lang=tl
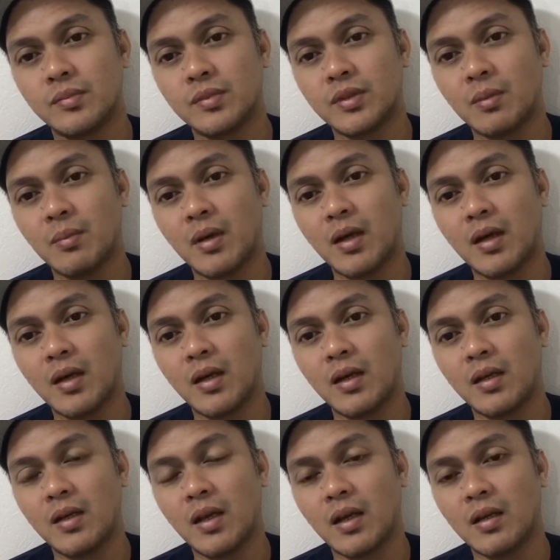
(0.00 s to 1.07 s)
sa mga
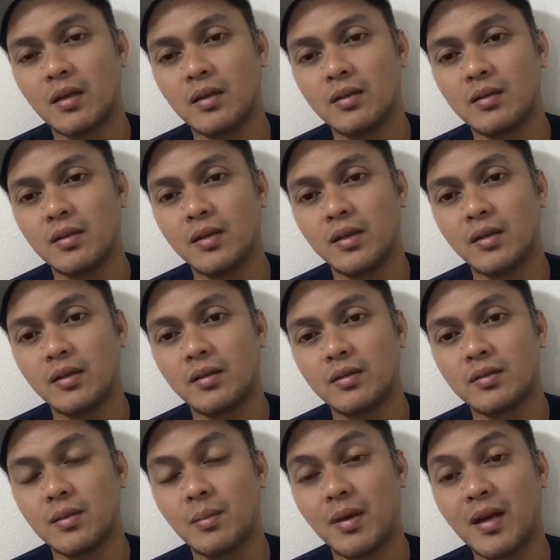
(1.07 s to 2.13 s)
anak
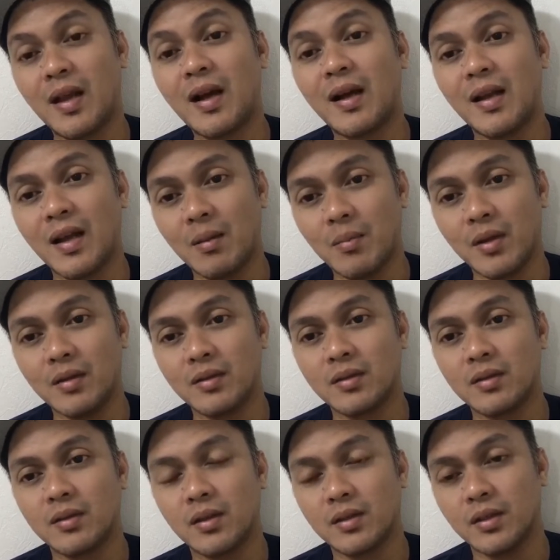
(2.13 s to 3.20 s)
sa mga nakalaban
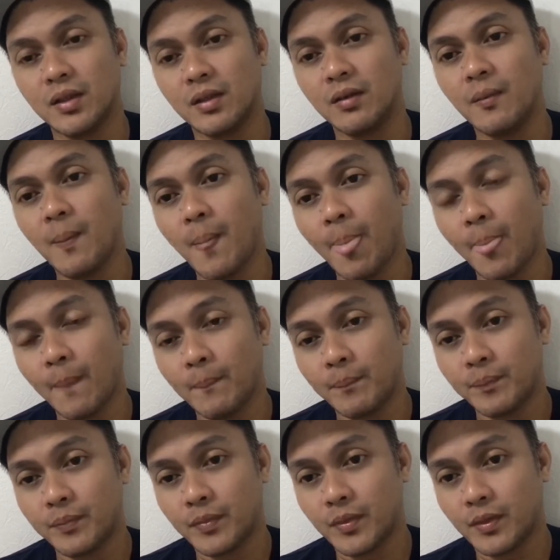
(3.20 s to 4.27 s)
kasi
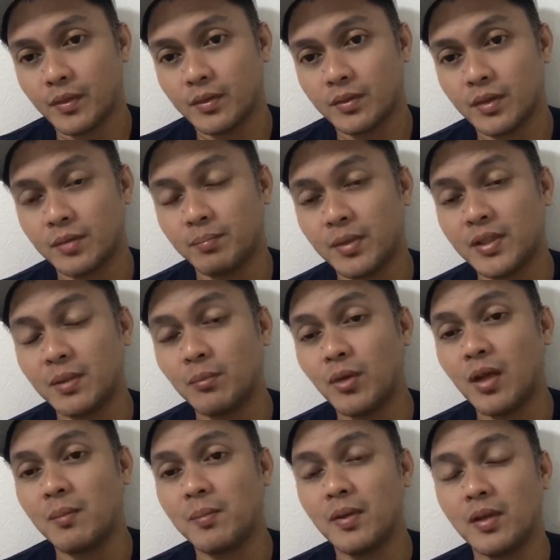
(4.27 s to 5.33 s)

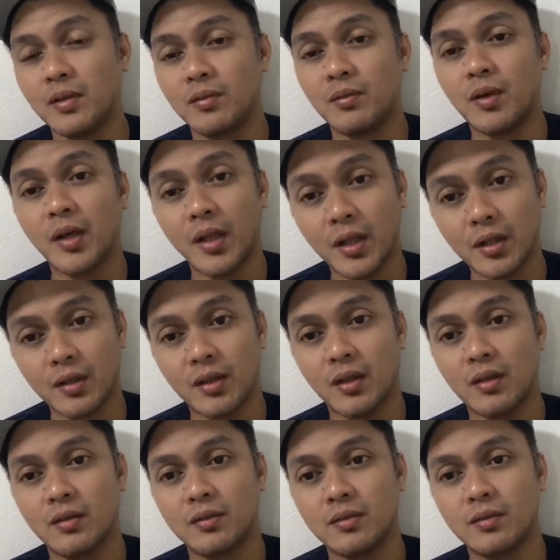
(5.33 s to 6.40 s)
pasimula pa lang ng career
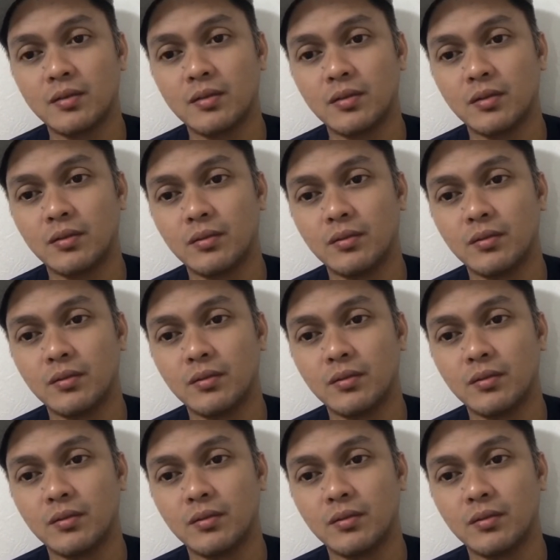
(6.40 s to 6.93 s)
niya so